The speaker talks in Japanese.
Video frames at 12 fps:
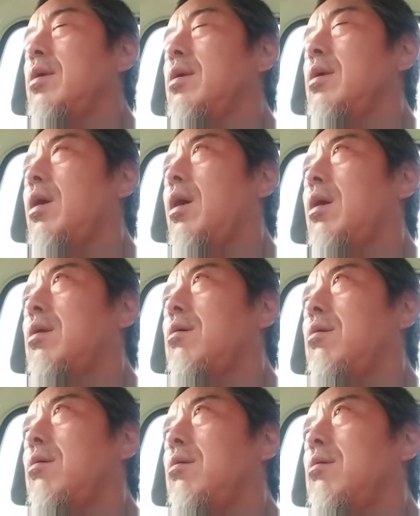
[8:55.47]
あ
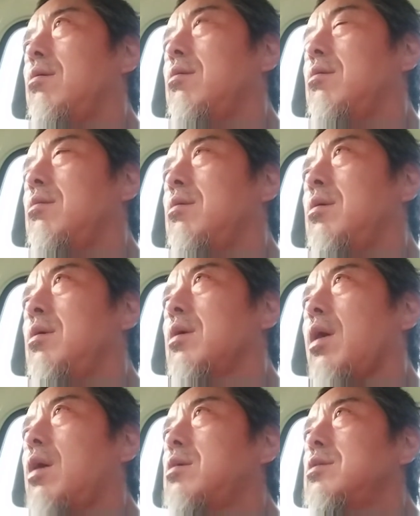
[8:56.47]
の、
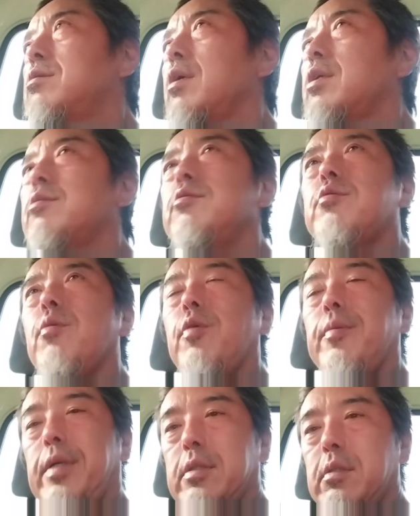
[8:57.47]
確率は低いと思い
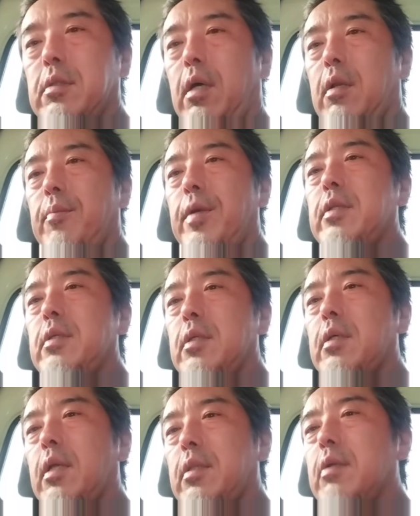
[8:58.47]
ます。あの目に
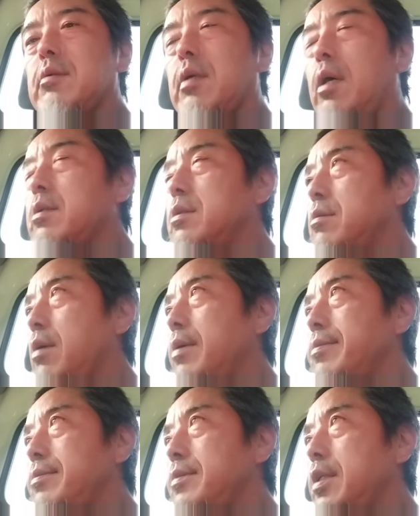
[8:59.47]
当たる確率は。
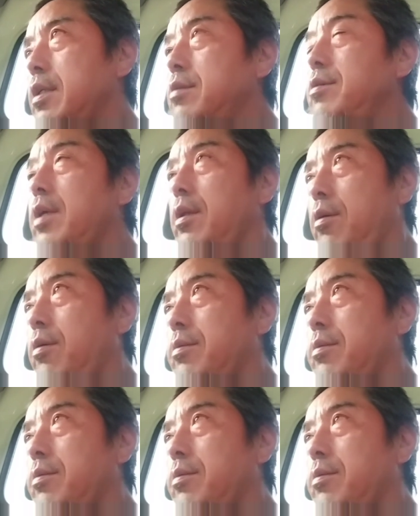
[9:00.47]
低いけど、